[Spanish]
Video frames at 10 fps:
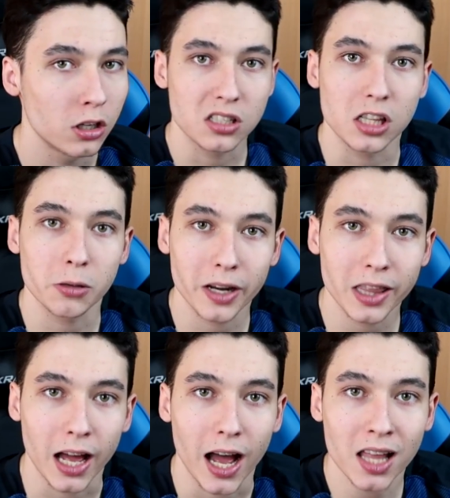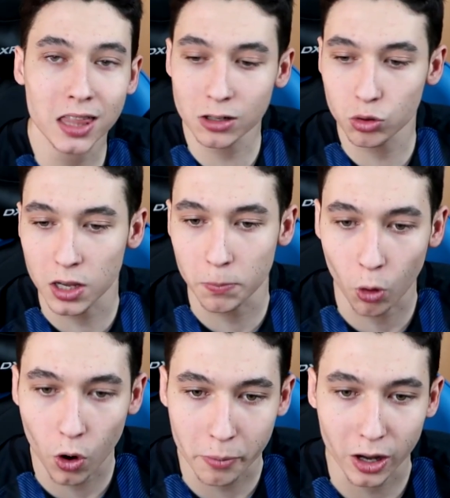si de verdad hace que su
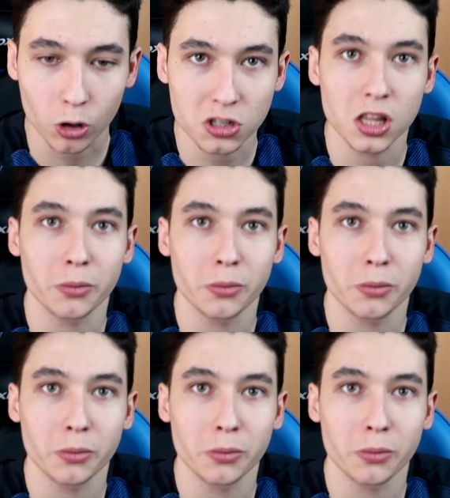equipo juegue mejor,